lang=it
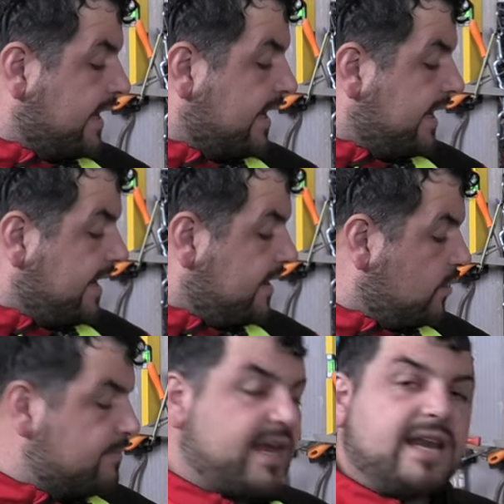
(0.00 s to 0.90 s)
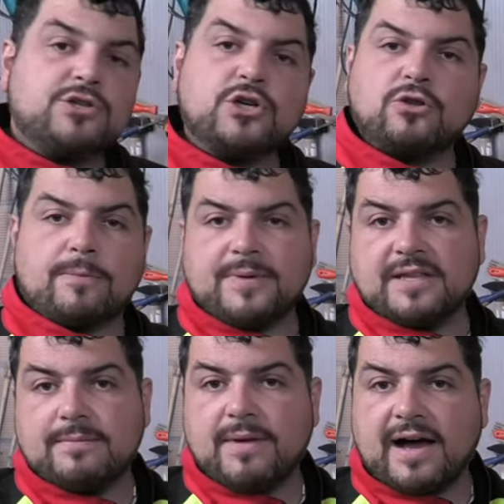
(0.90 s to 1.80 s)
che non mi ha lasciato a
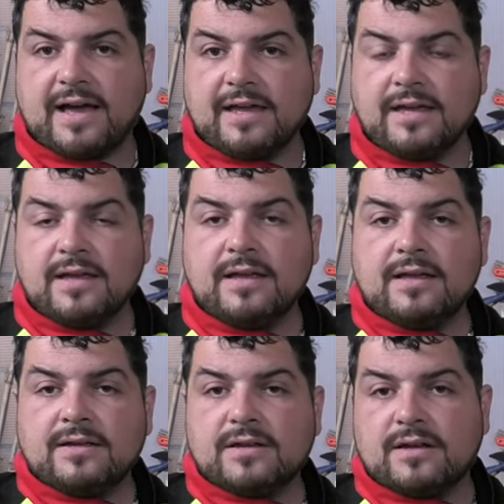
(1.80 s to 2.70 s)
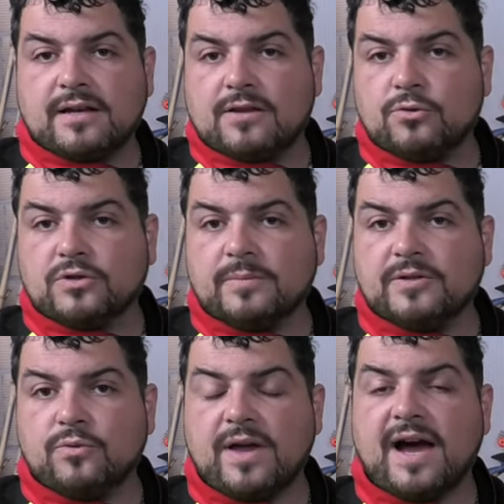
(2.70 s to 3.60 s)
piedi mai, eh, negli
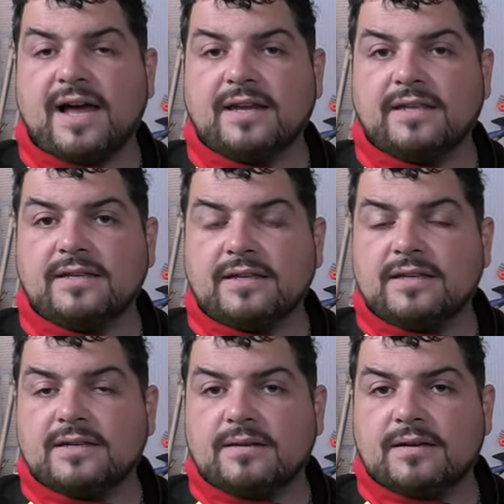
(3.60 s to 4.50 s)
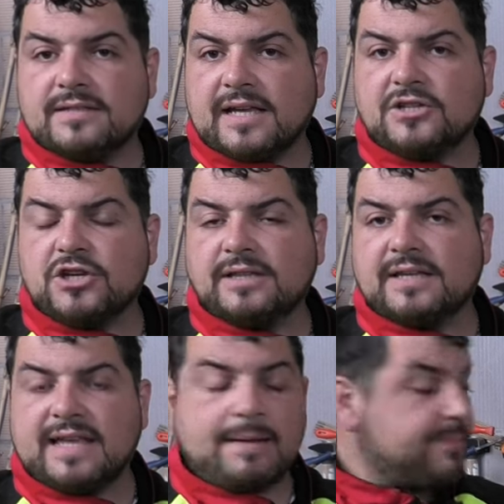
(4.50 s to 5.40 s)
ultimi due anni, eh, si
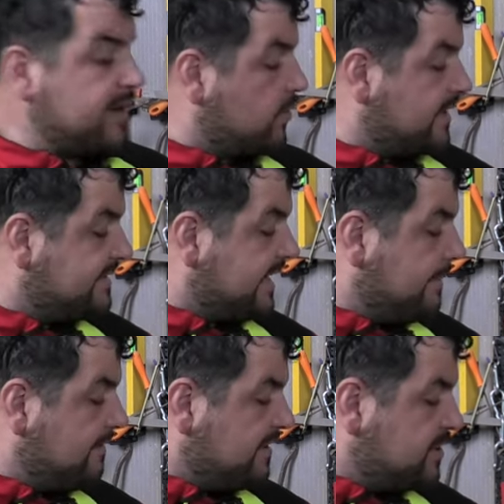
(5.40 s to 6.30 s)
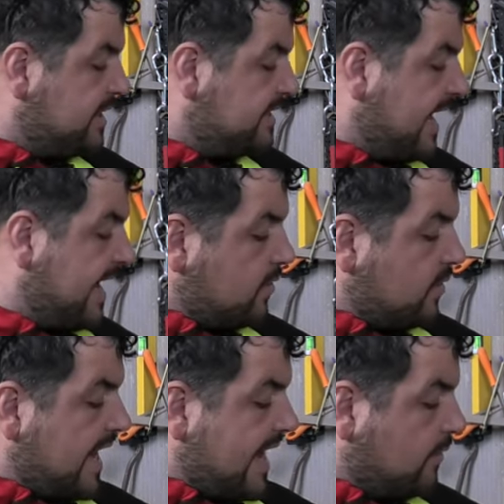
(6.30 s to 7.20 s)
accende sempre con estrema facilità,
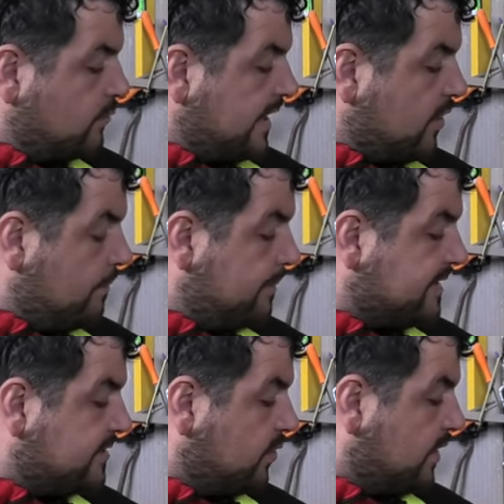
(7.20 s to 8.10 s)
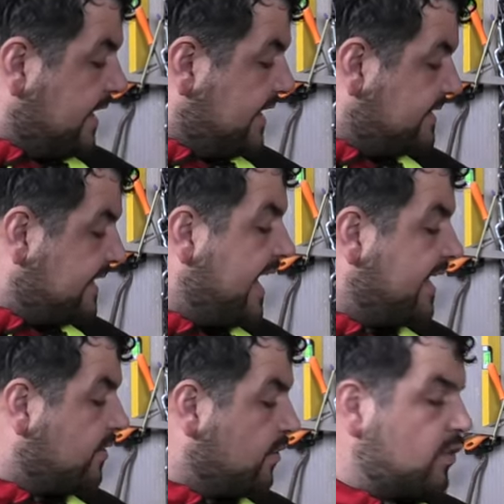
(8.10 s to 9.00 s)
non ha un decompressore
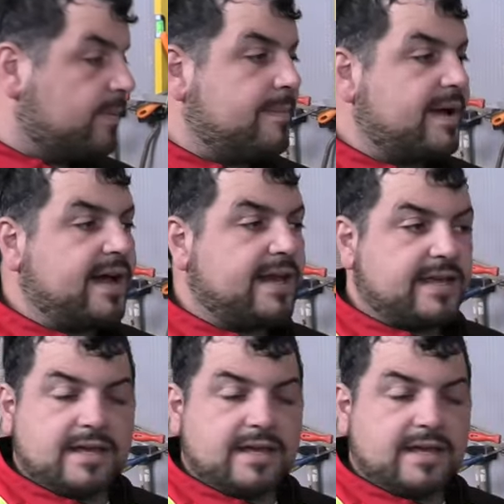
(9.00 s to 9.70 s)
esterno come magari